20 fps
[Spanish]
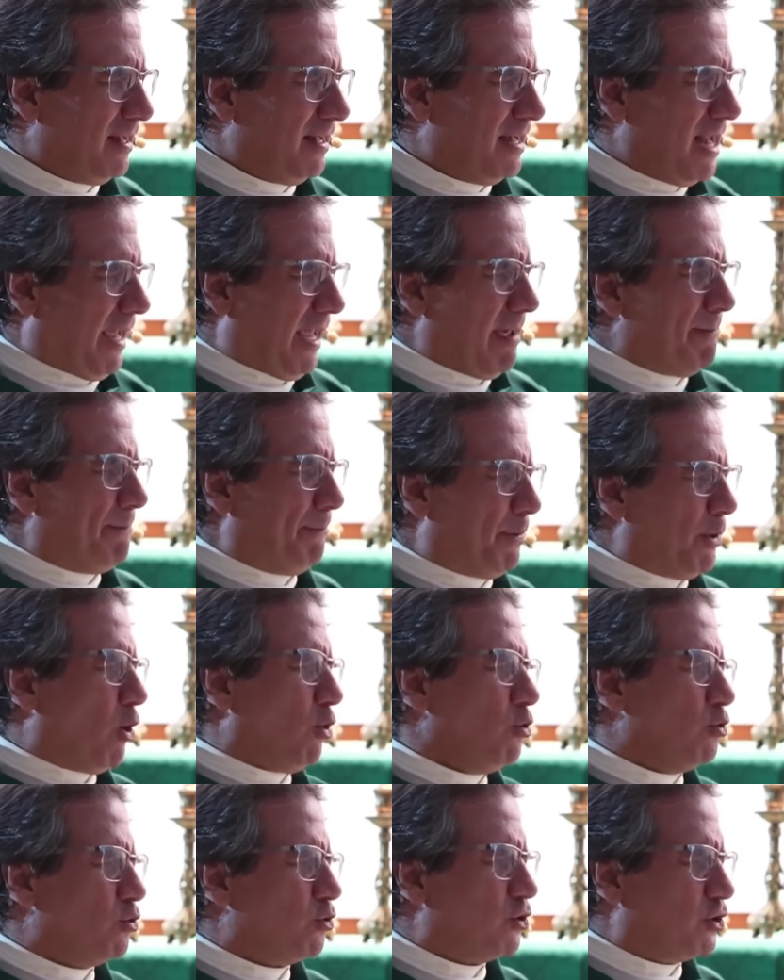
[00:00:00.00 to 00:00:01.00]
la que
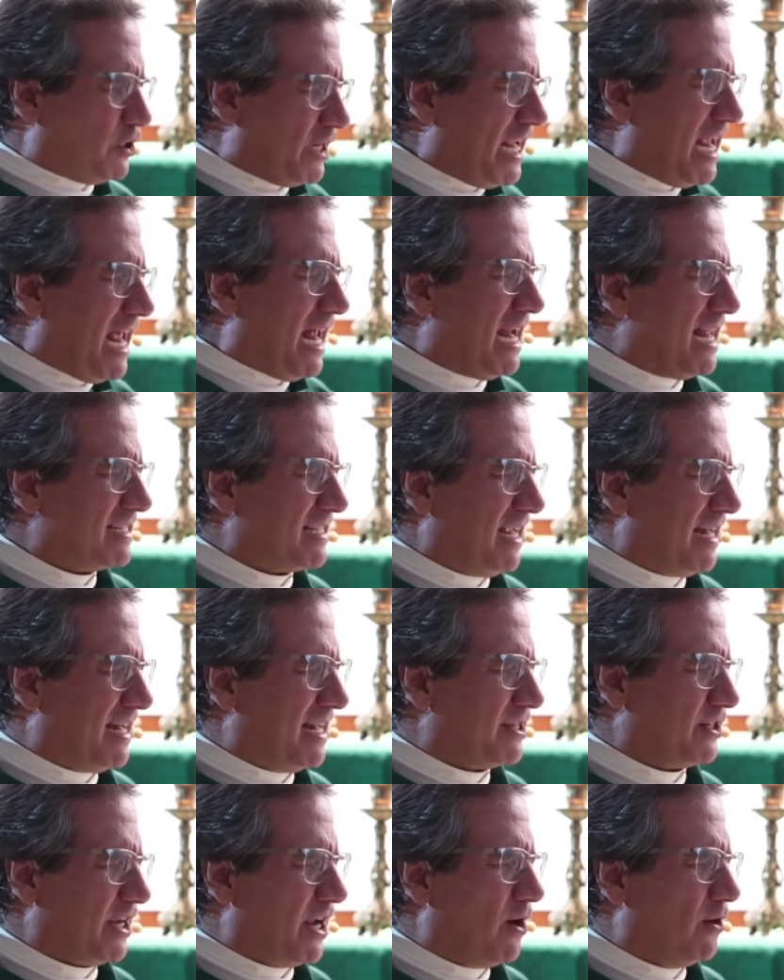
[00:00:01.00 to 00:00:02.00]
producía la
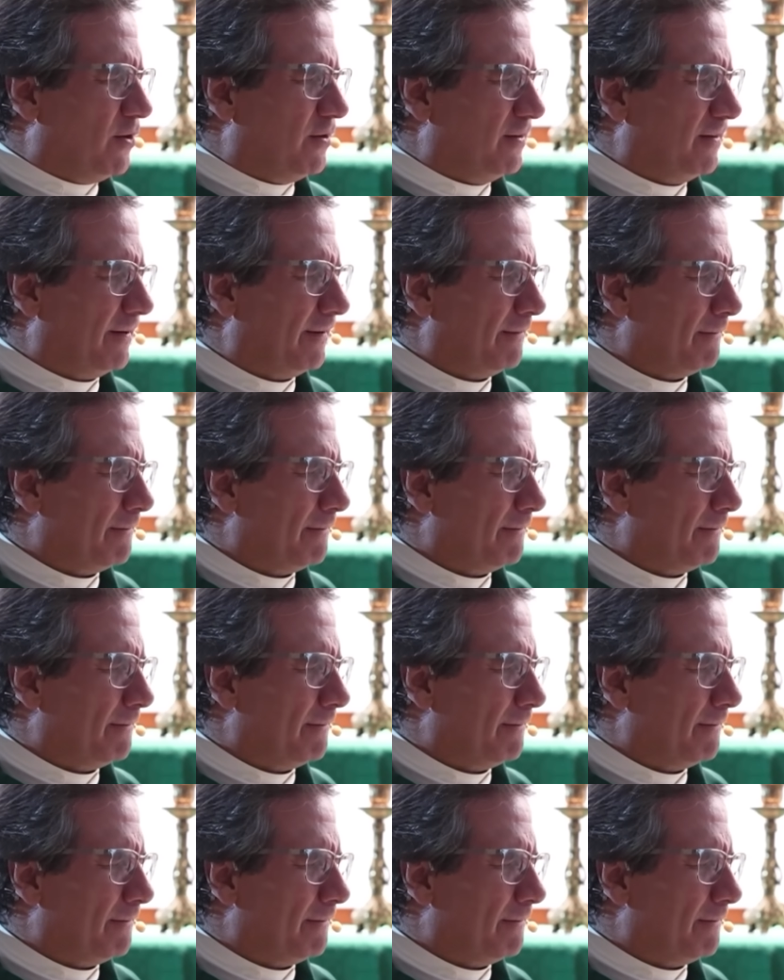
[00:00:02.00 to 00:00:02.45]
sanación.